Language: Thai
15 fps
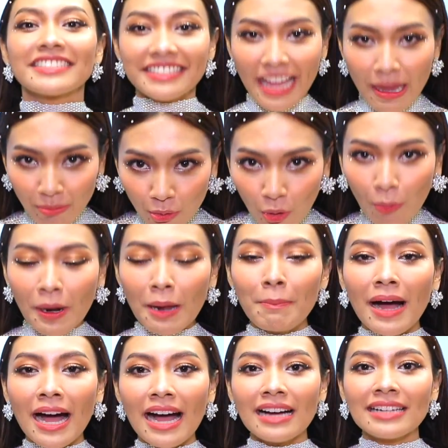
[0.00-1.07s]
ตำหลวงพระ
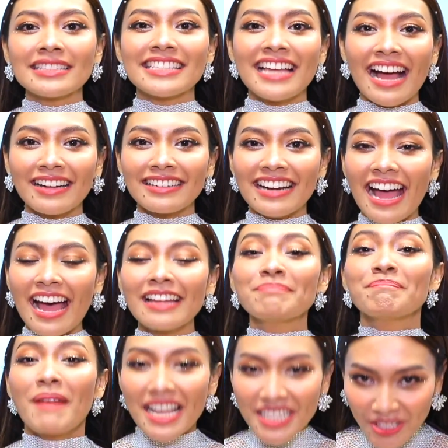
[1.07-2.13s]
บางจากร้าน
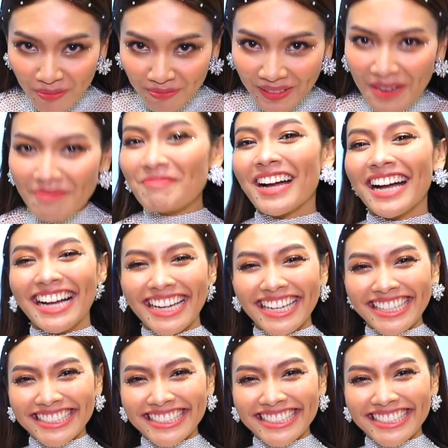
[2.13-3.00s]
บ้านส้มตำค่ะ